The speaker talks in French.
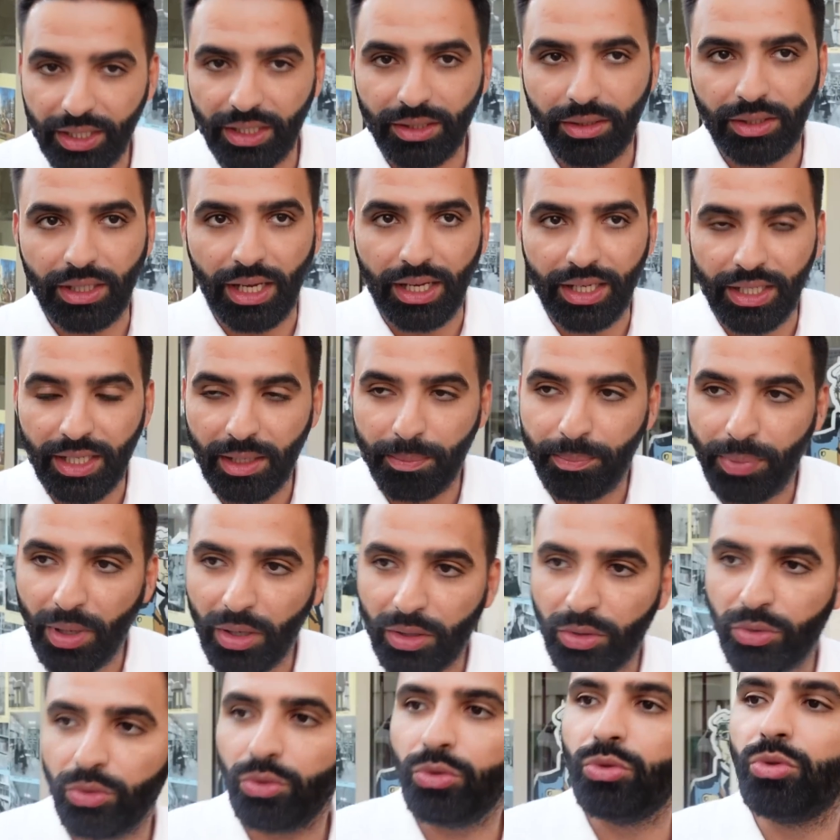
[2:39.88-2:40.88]
une, à une
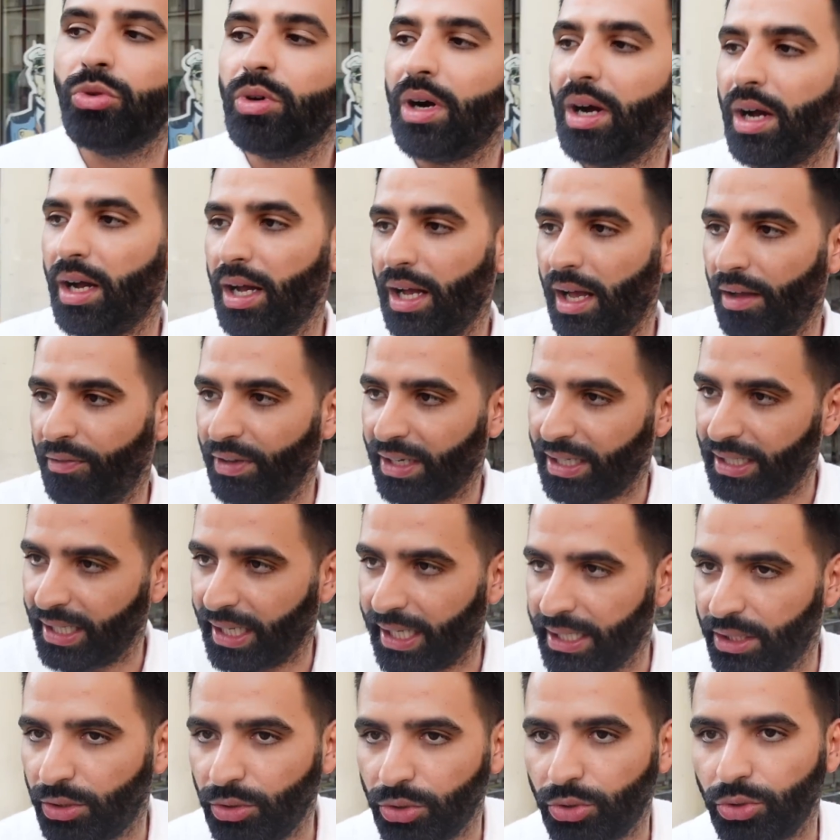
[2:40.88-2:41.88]
époque où, avec les
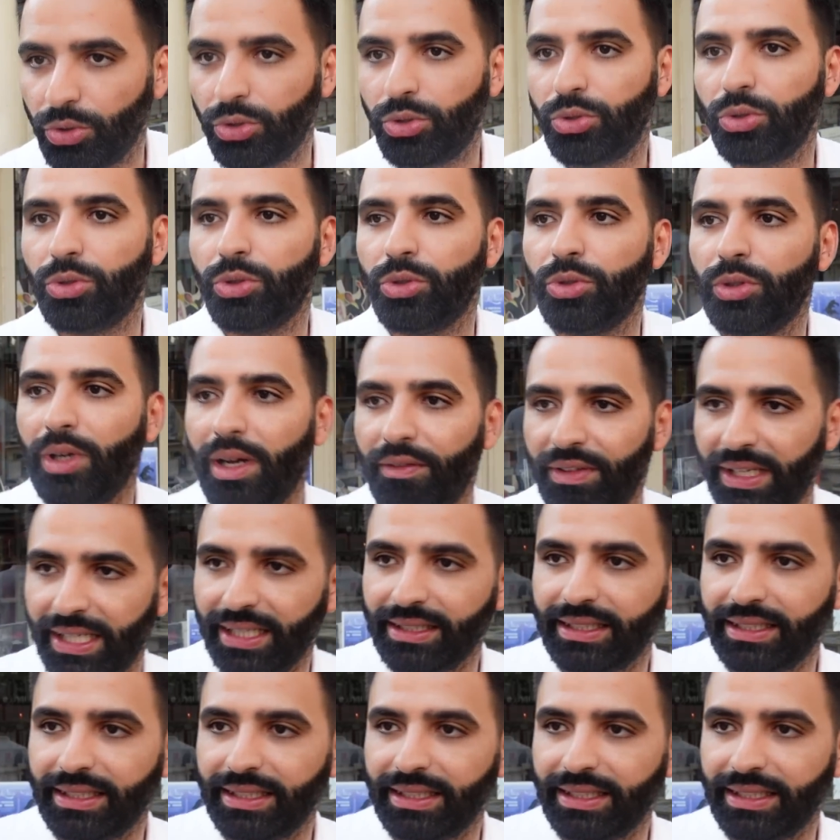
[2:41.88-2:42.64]
réseaux sociaux, avec